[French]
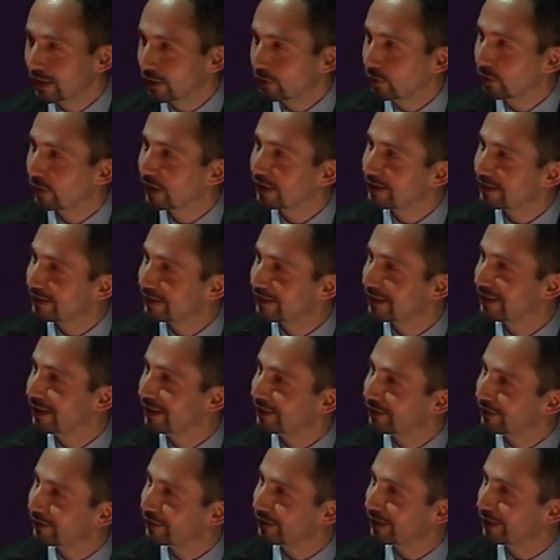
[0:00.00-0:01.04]
de rester
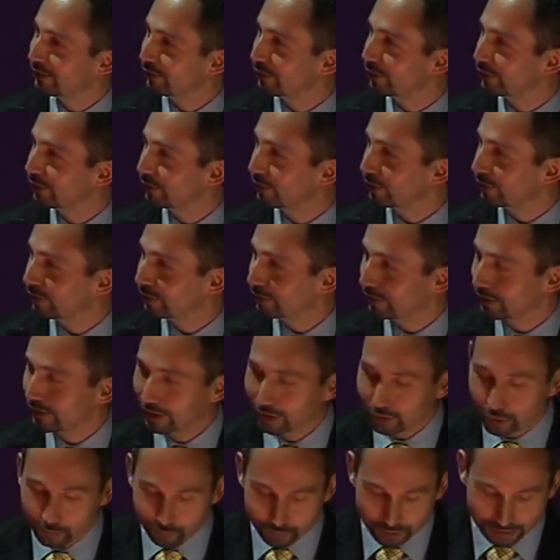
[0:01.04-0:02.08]
euh, et
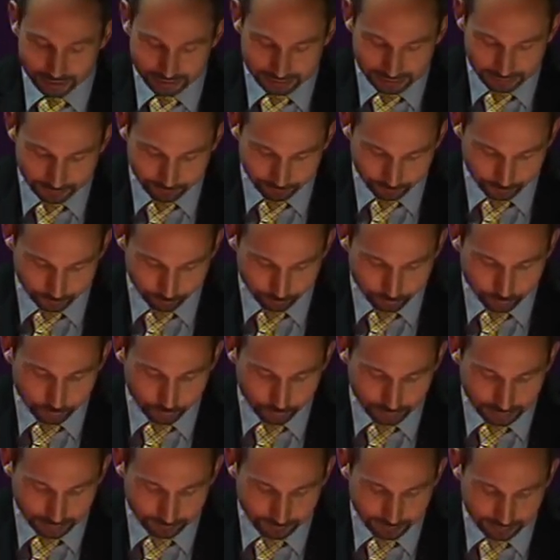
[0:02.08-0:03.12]
d'un objectif plutôt
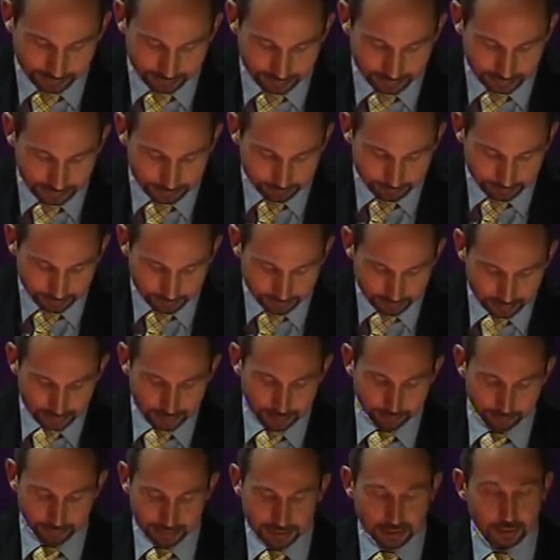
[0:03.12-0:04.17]
Living Lab.
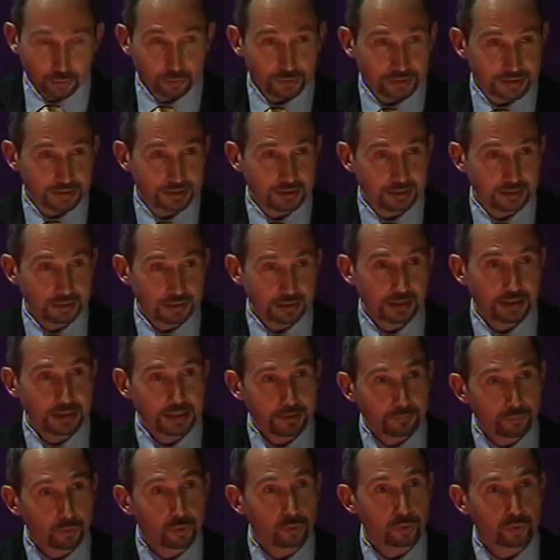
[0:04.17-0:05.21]
Mais là aussi,
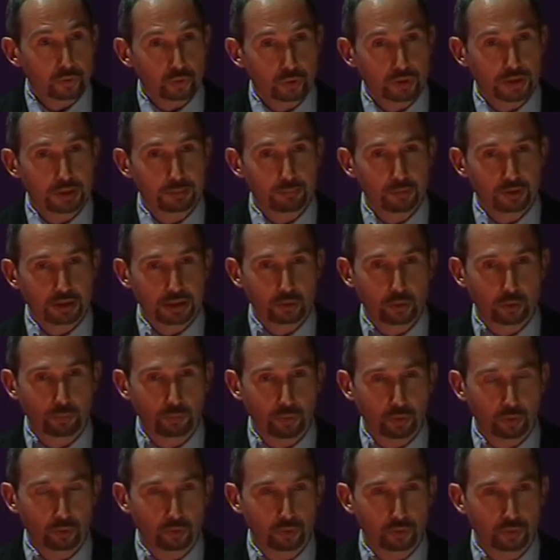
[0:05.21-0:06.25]
l'évolution des modèles de
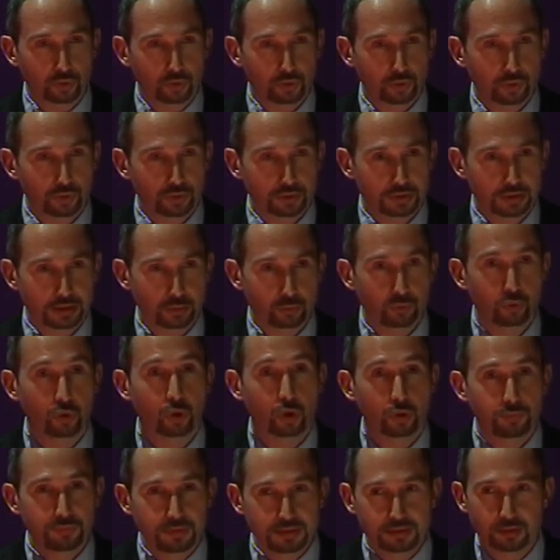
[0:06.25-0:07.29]
production, c'est une
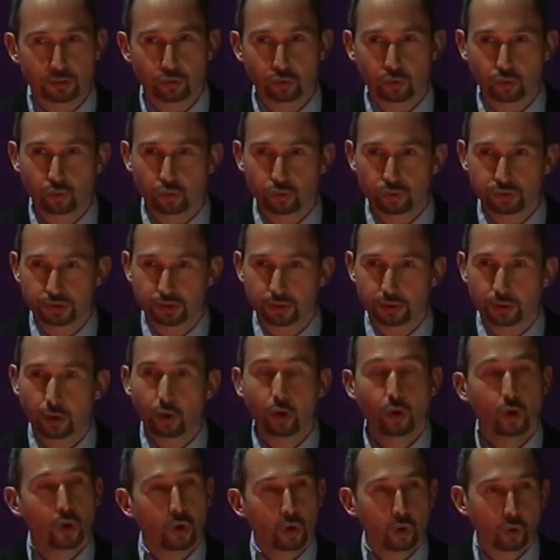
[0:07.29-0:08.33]
remise en cause
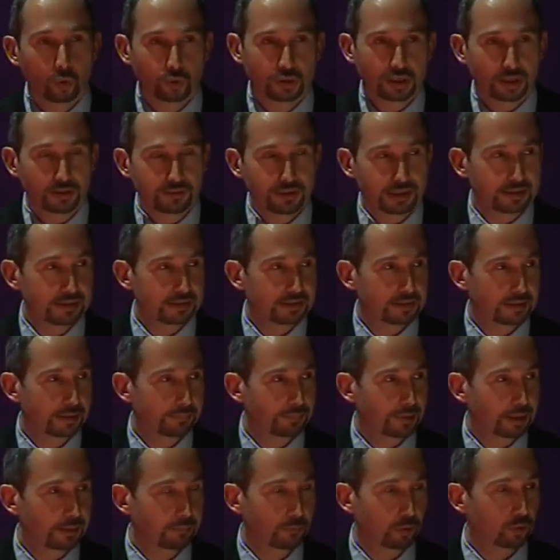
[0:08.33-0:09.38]
au travers des
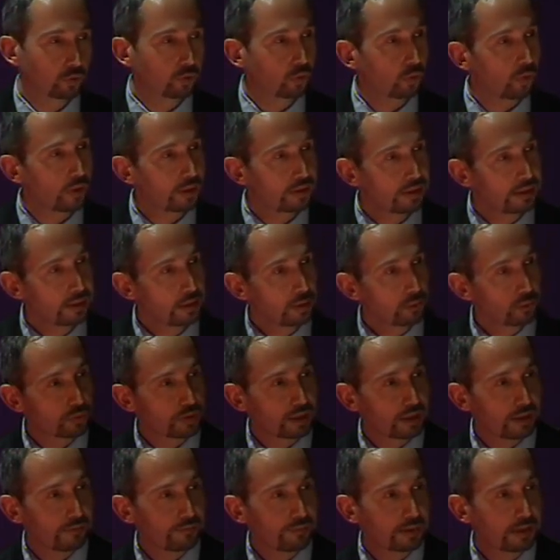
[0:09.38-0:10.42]
imprimantes 3D, au
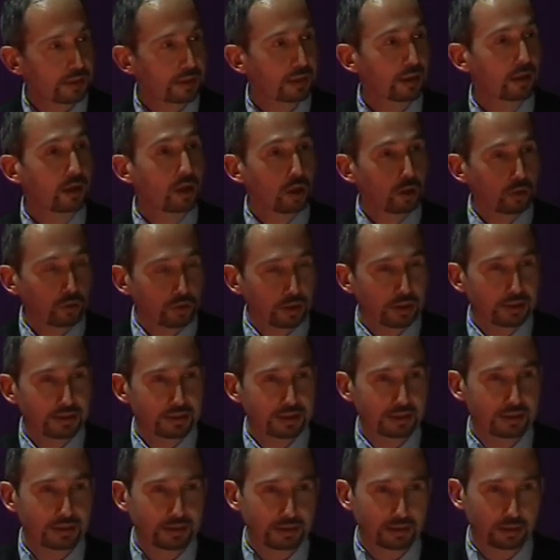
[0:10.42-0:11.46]
travers de
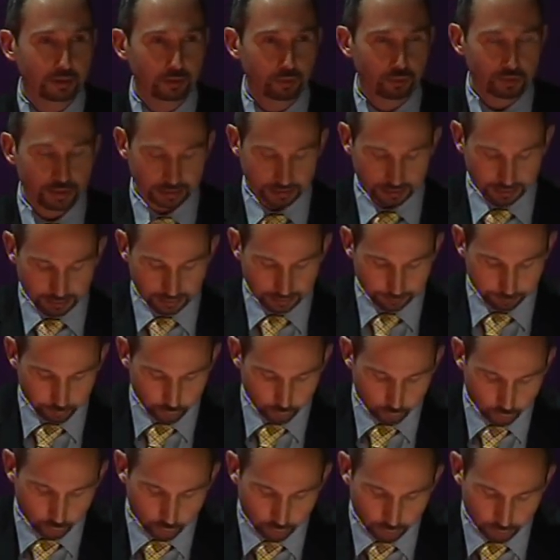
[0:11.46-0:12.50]
l'Internet industriel
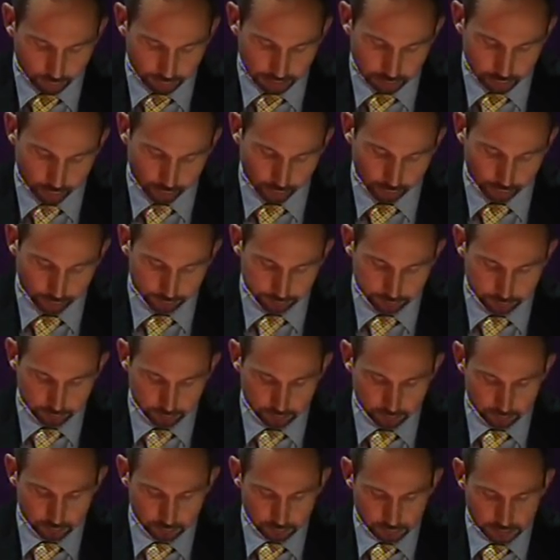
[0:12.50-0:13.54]
absolument majeur.
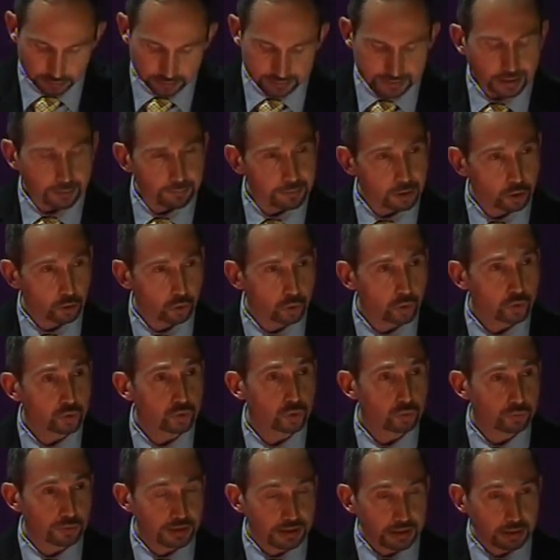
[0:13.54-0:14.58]
Ça remet en cause nos
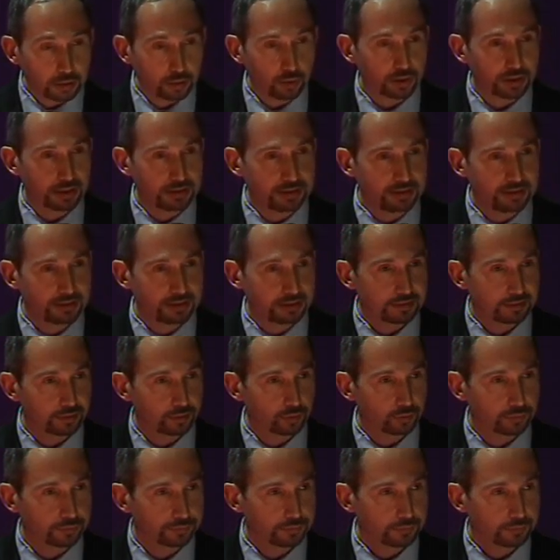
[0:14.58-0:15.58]
modèles d'organisation.